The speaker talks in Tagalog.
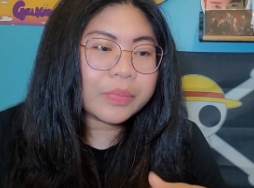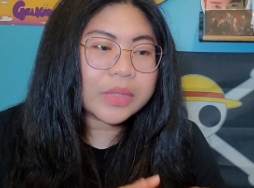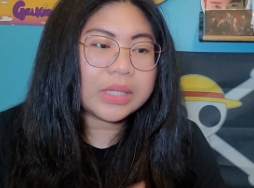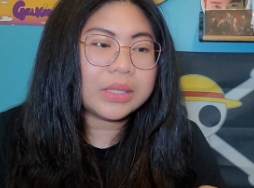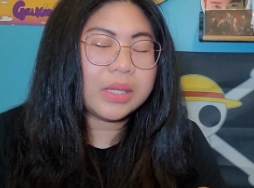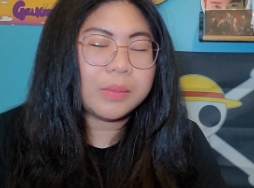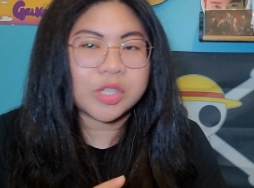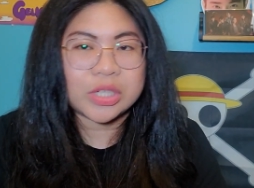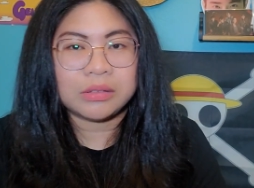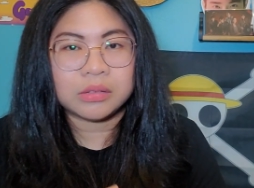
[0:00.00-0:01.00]
hindi
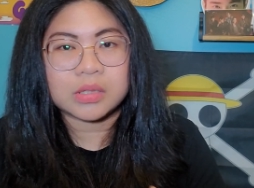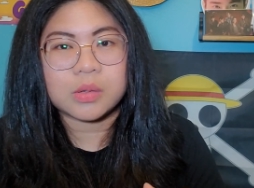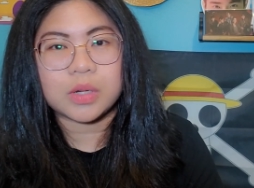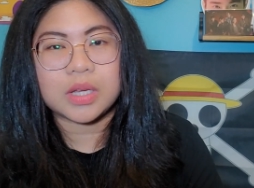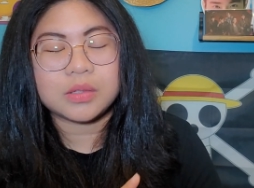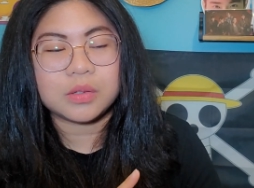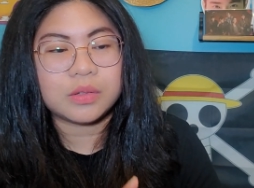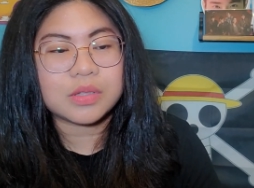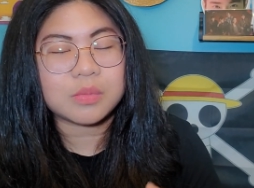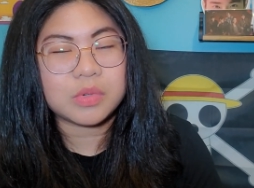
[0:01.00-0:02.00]
masyadong na-showcase yun dun
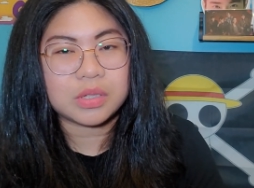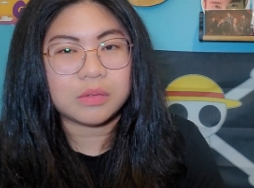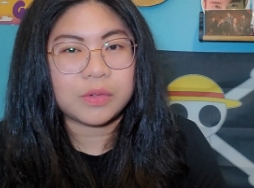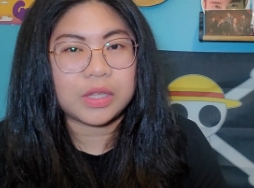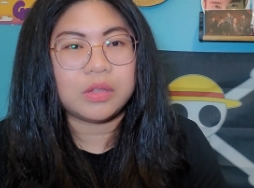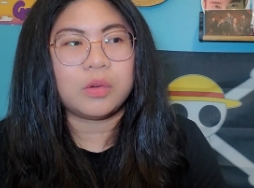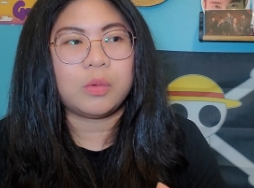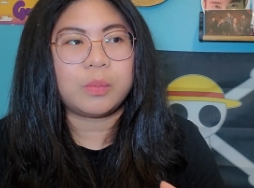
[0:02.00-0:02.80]
sa music video.